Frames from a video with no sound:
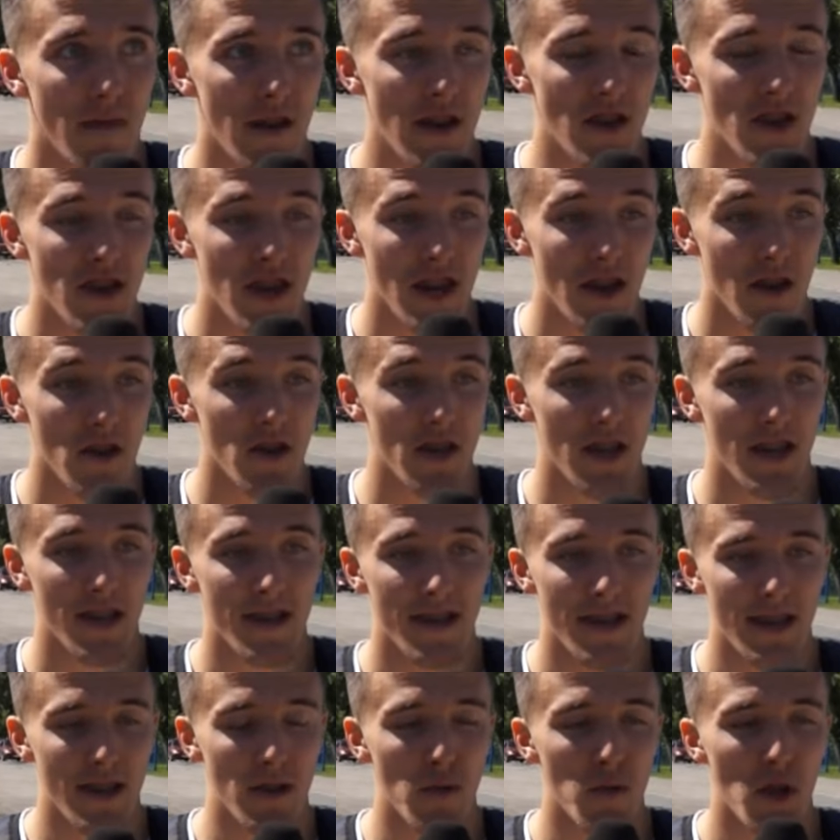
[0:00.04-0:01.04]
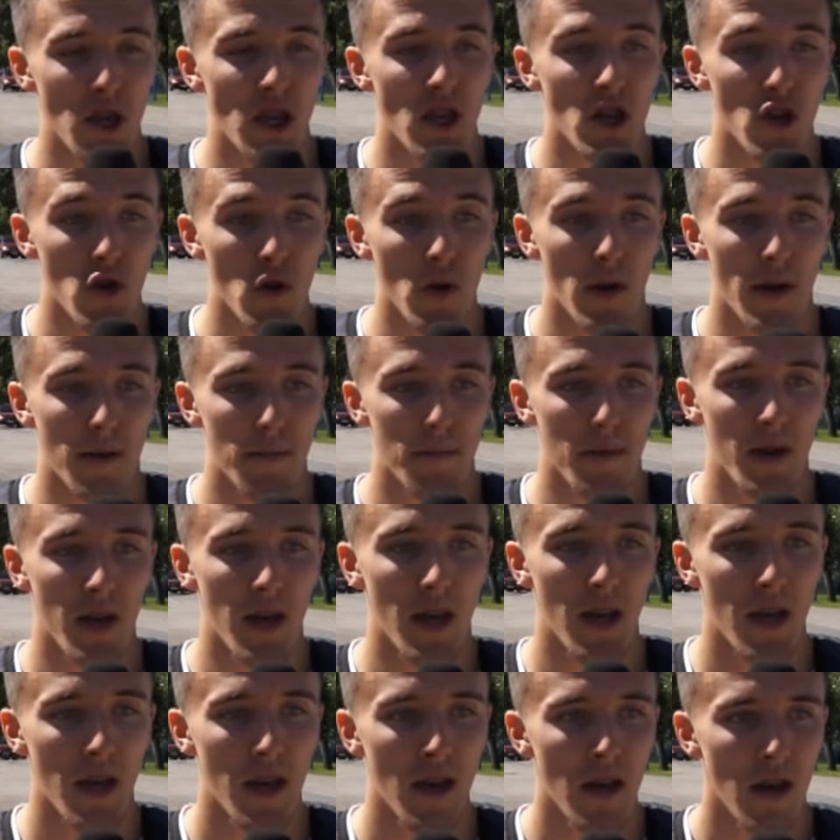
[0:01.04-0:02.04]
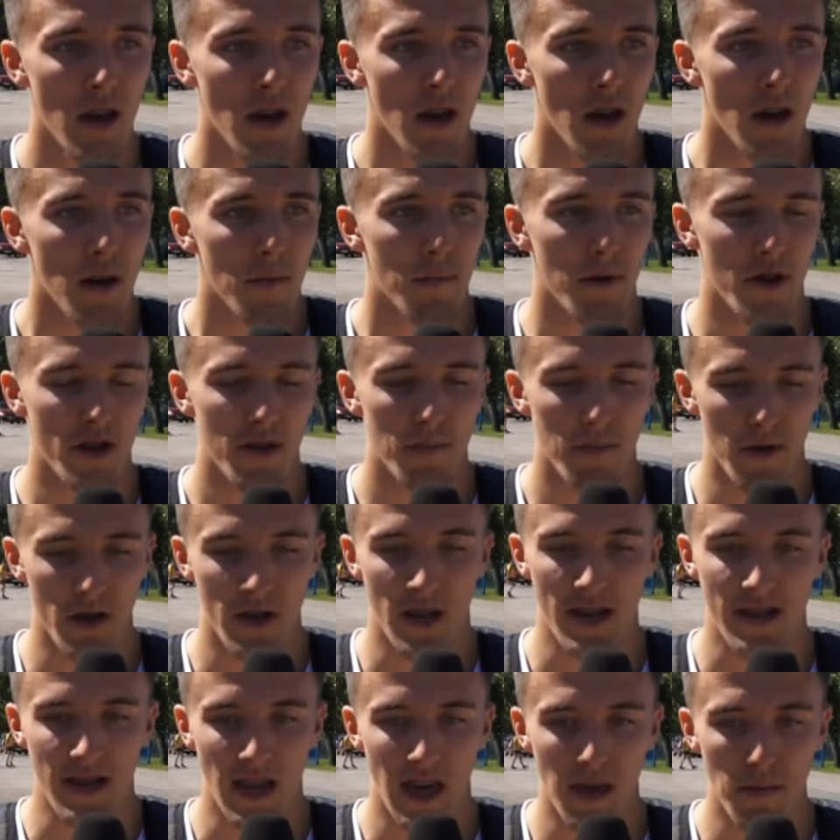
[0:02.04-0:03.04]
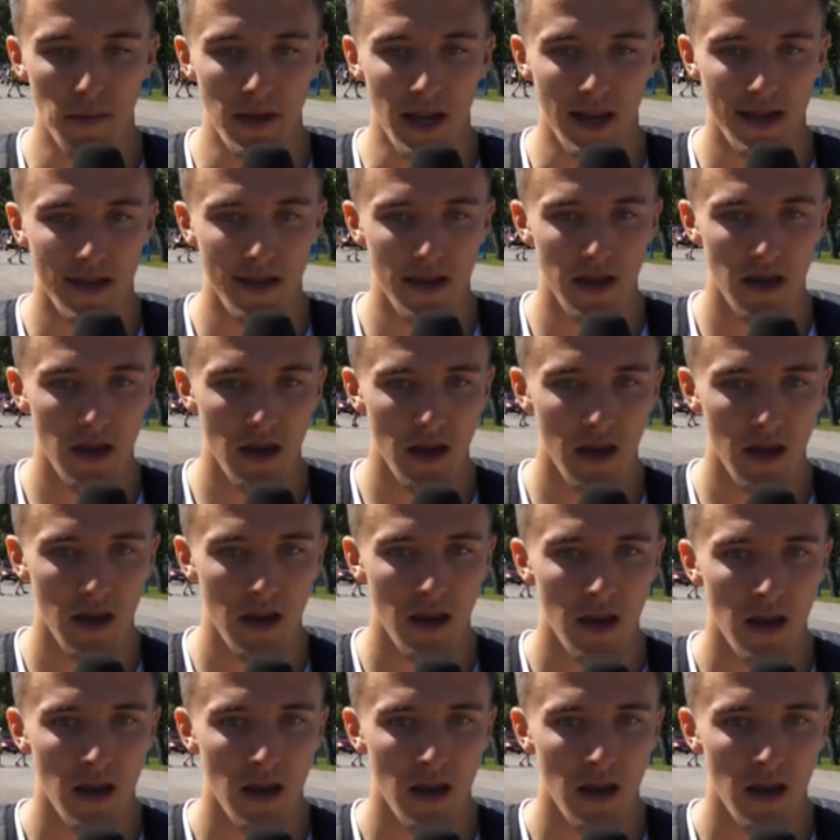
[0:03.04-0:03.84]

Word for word: Właśnie jakoś tak stresu tutaj nie czułem podczas eliminacji.